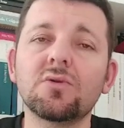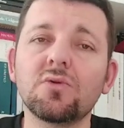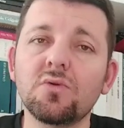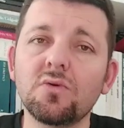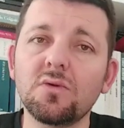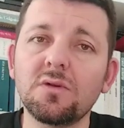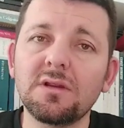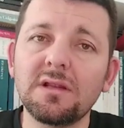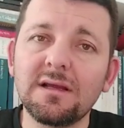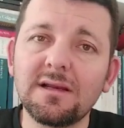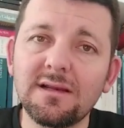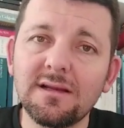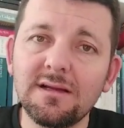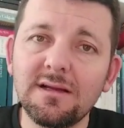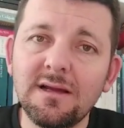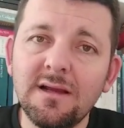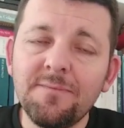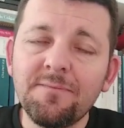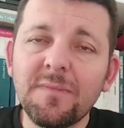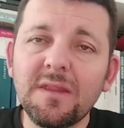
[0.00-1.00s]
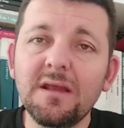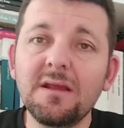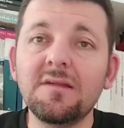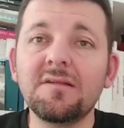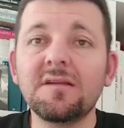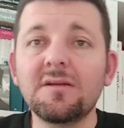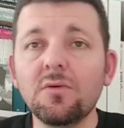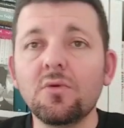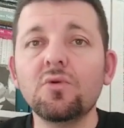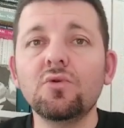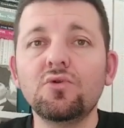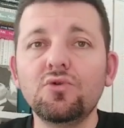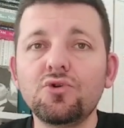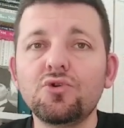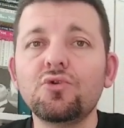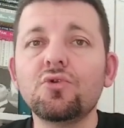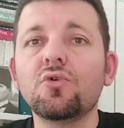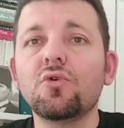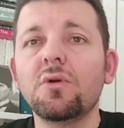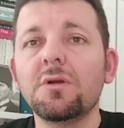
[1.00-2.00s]
Kadroları eski o
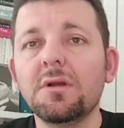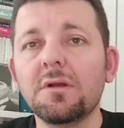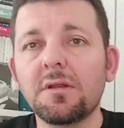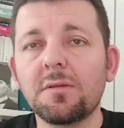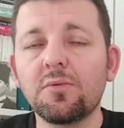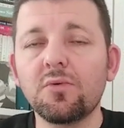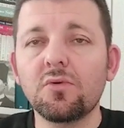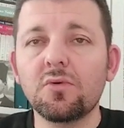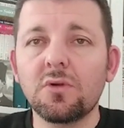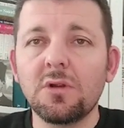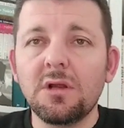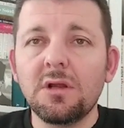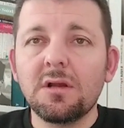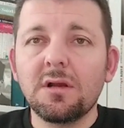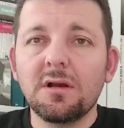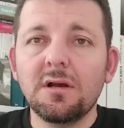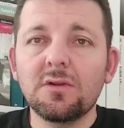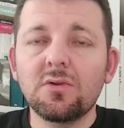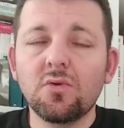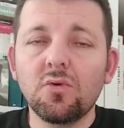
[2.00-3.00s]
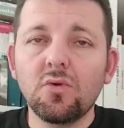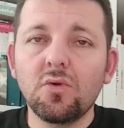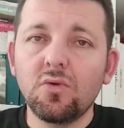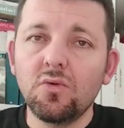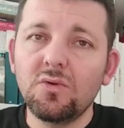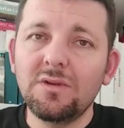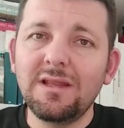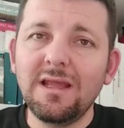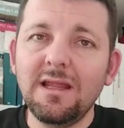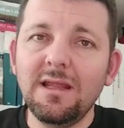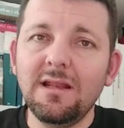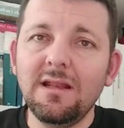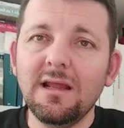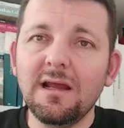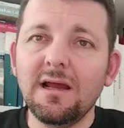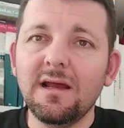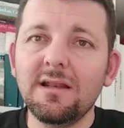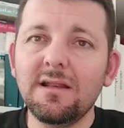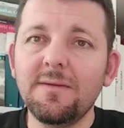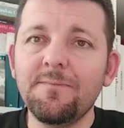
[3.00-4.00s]
güçlü Konya Spor kadrosu
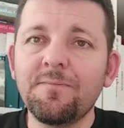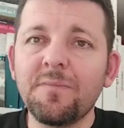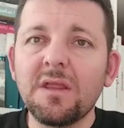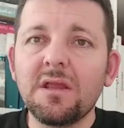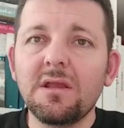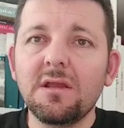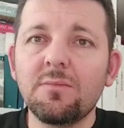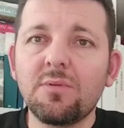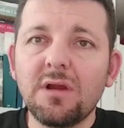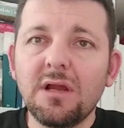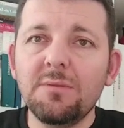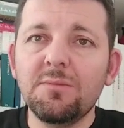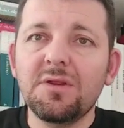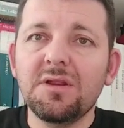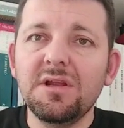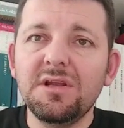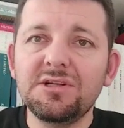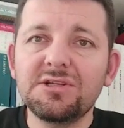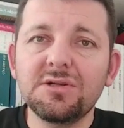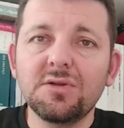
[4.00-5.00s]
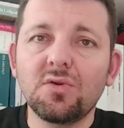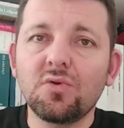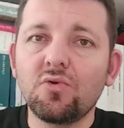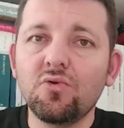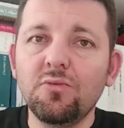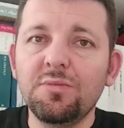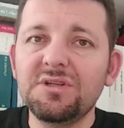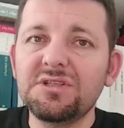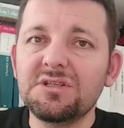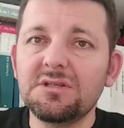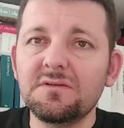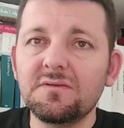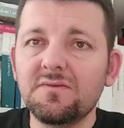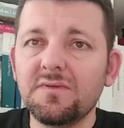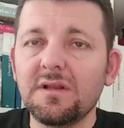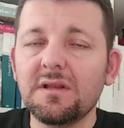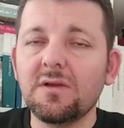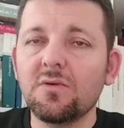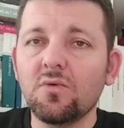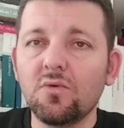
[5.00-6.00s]
değil. Yani İbrahim Sehiç'in,
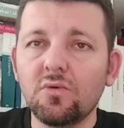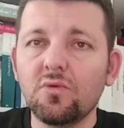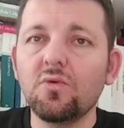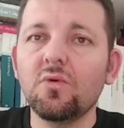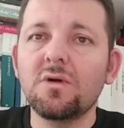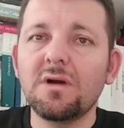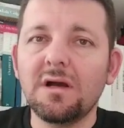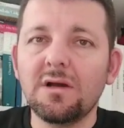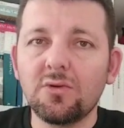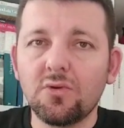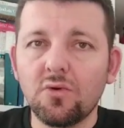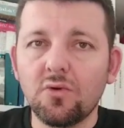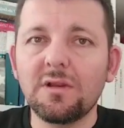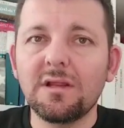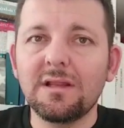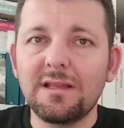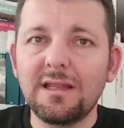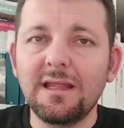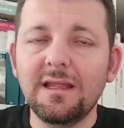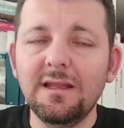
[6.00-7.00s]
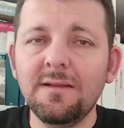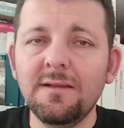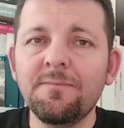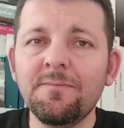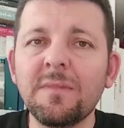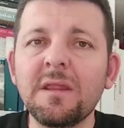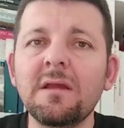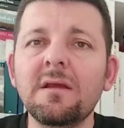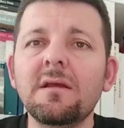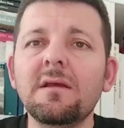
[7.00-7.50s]
Skubic'in falan olduğu kadro da değil.